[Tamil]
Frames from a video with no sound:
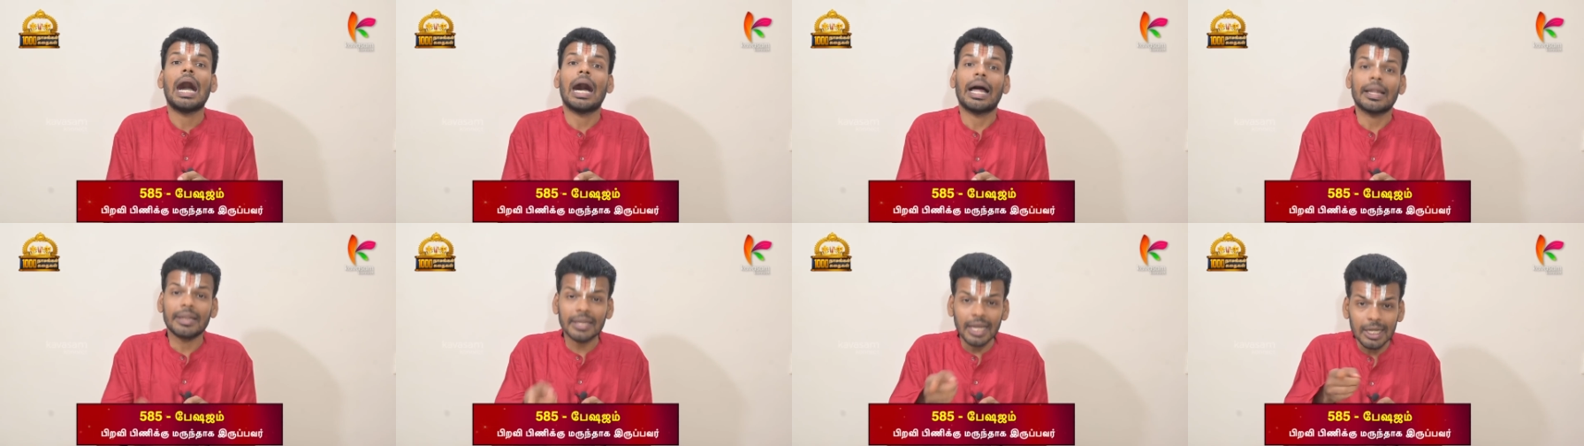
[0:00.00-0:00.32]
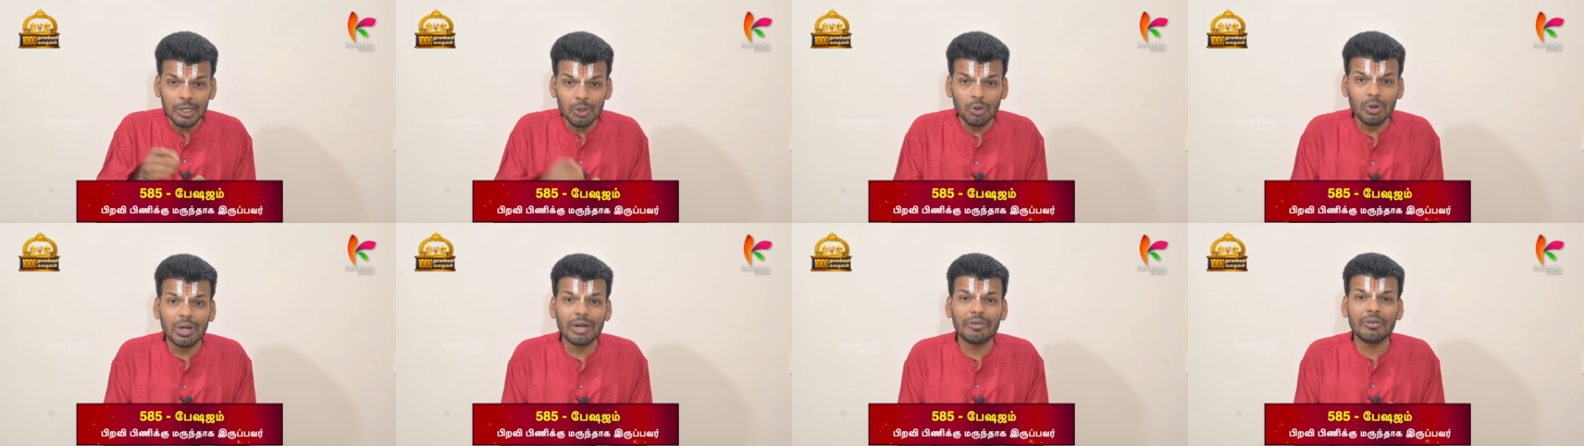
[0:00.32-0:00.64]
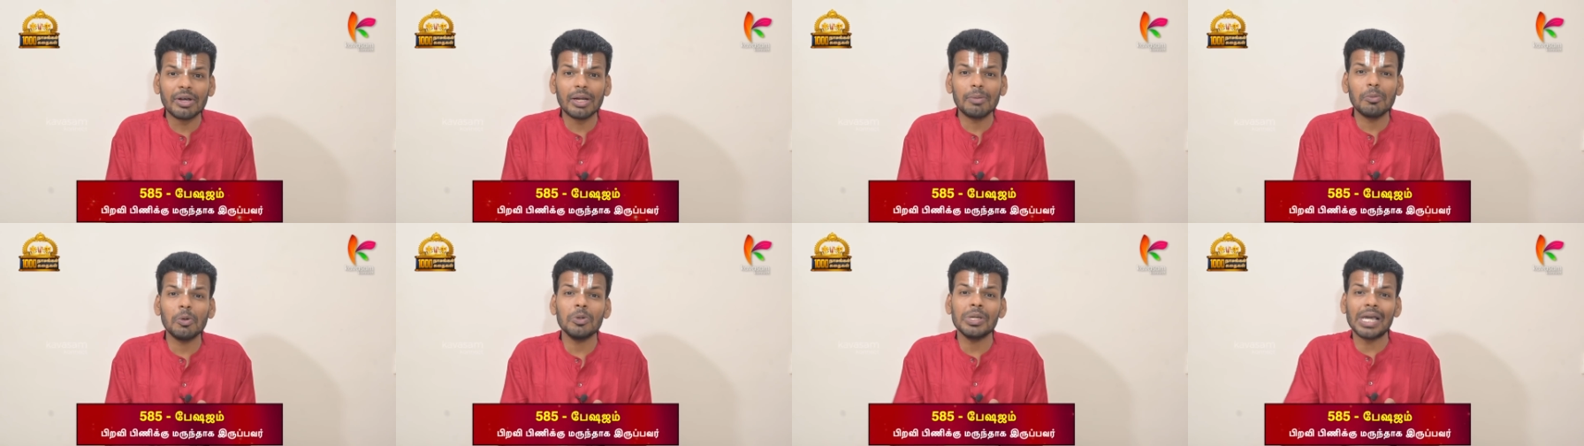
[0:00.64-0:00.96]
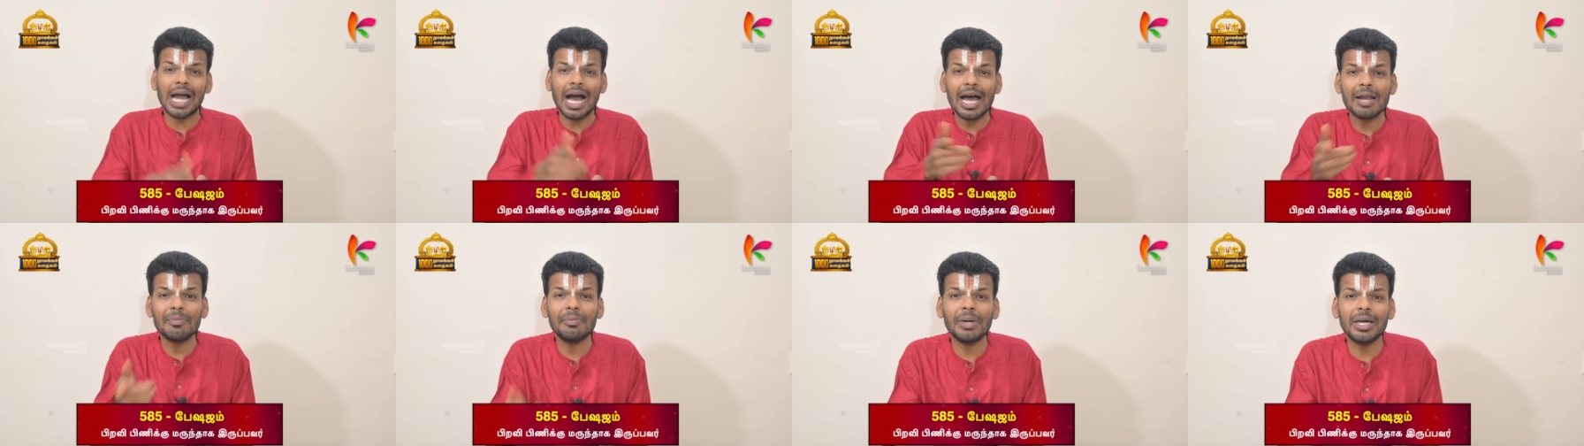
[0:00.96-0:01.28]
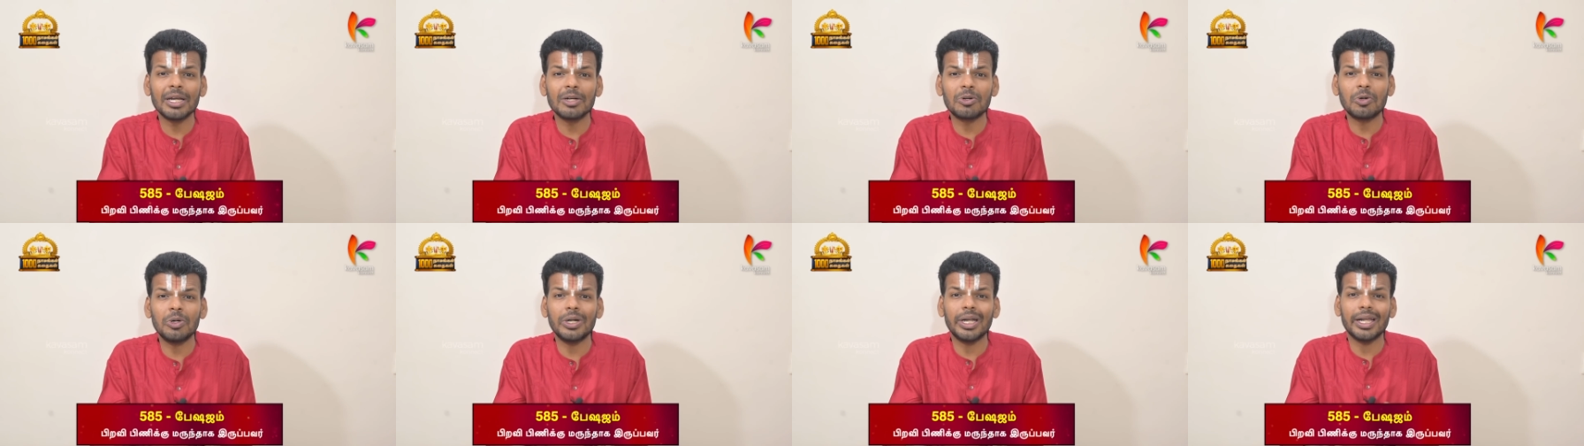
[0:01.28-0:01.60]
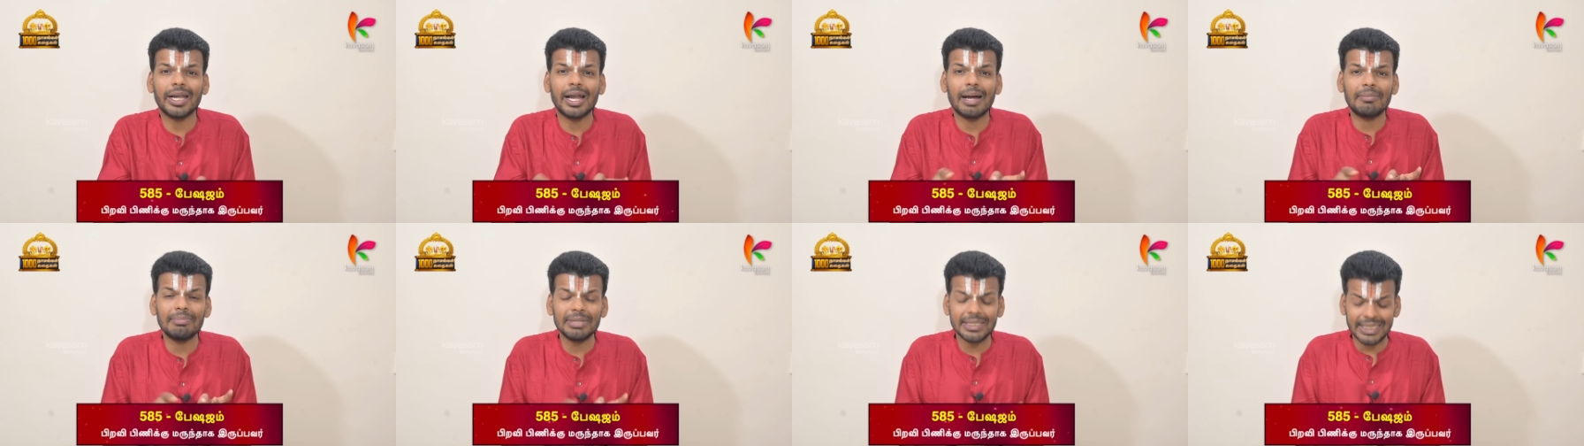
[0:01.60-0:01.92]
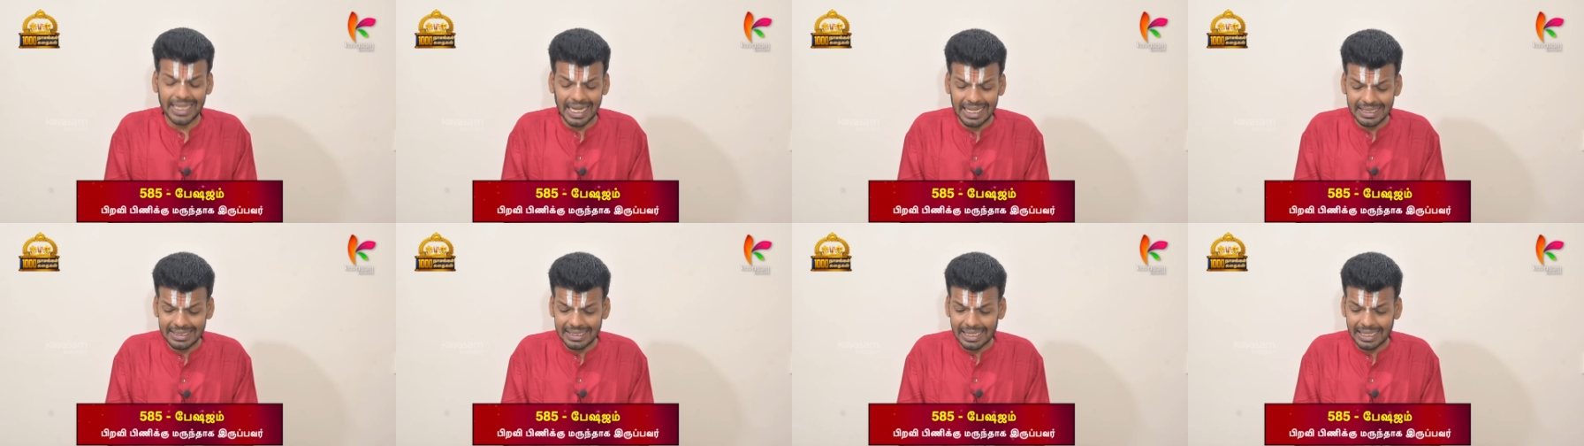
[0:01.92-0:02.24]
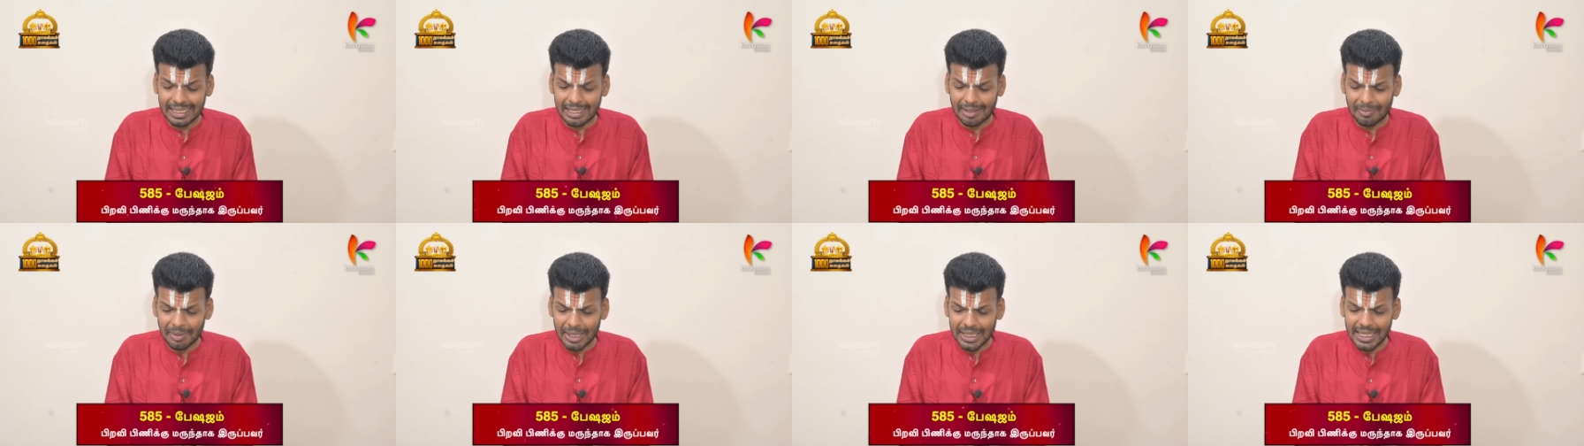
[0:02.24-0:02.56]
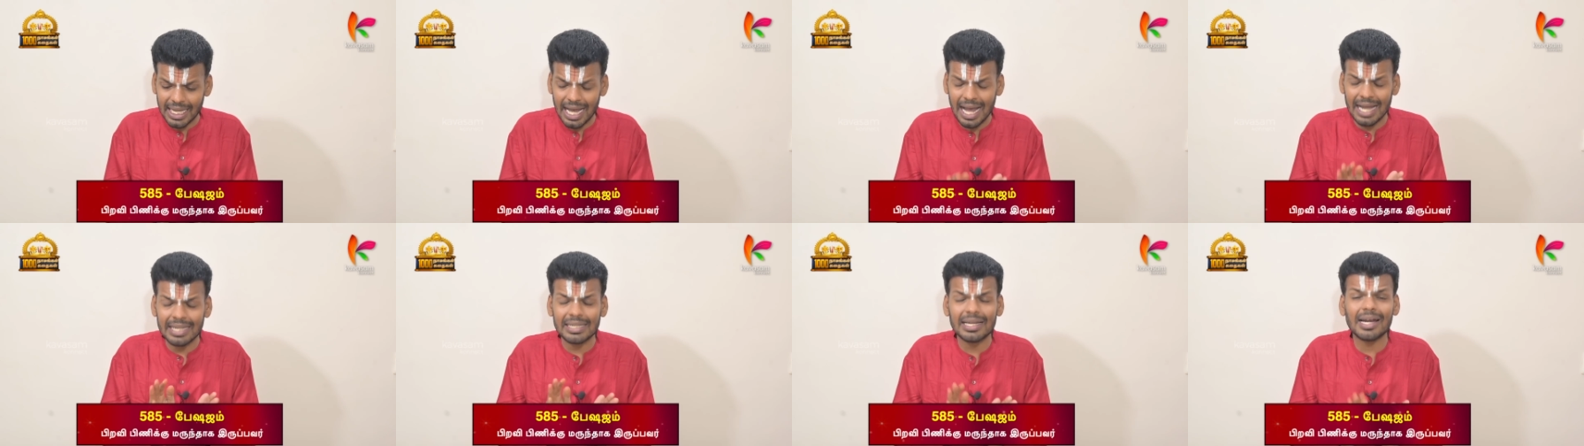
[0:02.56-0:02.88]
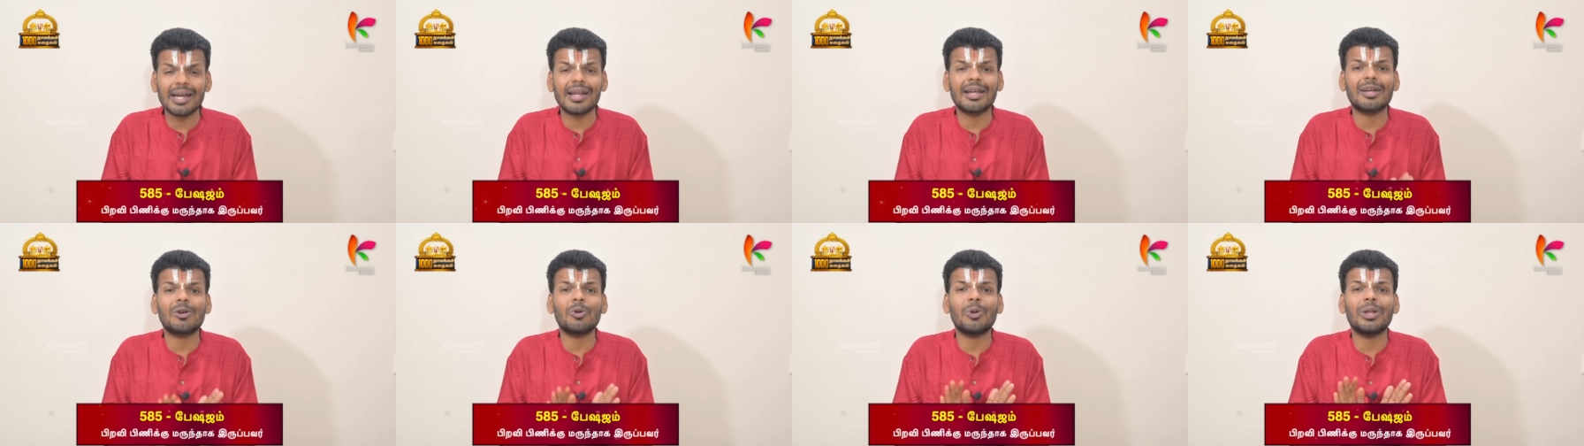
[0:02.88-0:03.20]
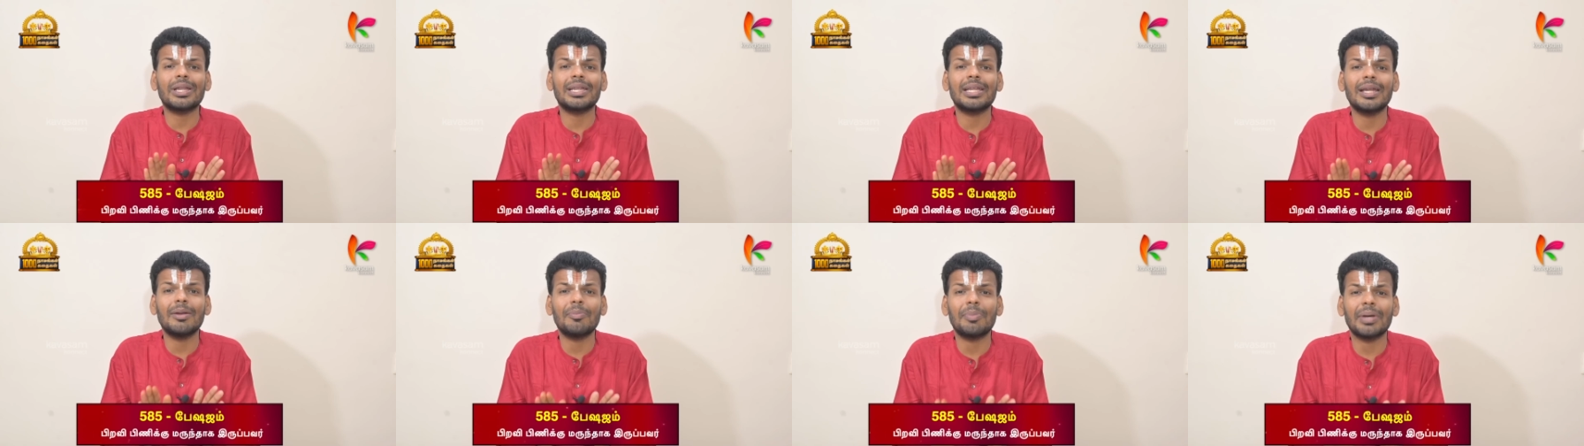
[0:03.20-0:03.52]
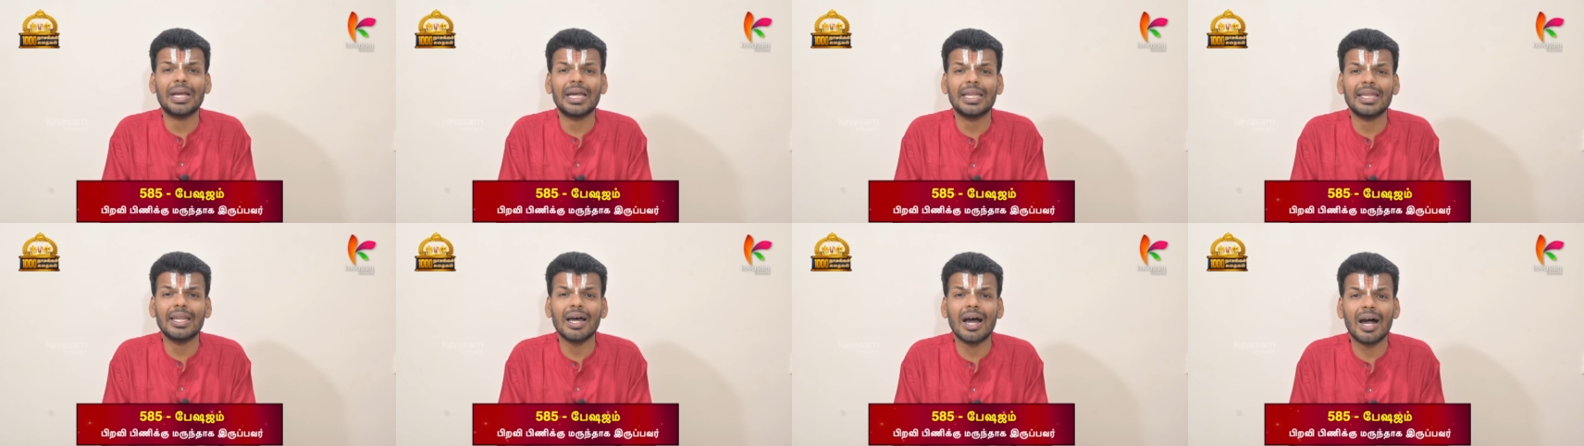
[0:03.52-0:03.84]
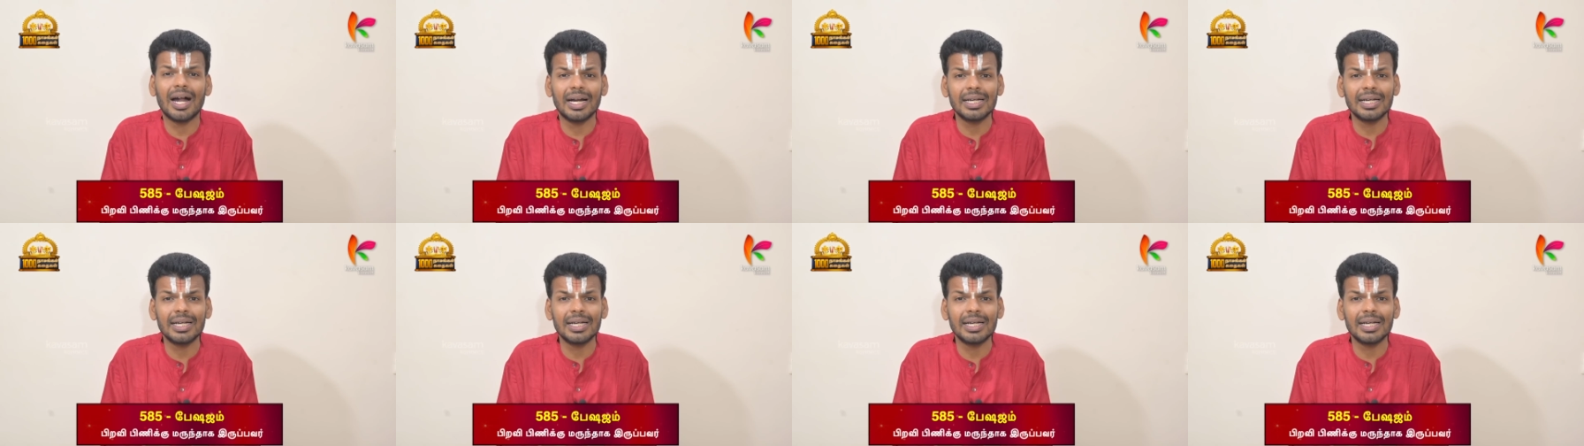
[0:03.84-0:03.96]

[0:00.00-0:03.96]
அந்த துறவரமும் யார் மேற்கொள்ளலாம்னு சாஸ்திரத்தை பார்த்தா அந்தணர் குலத்தில் பிறந்த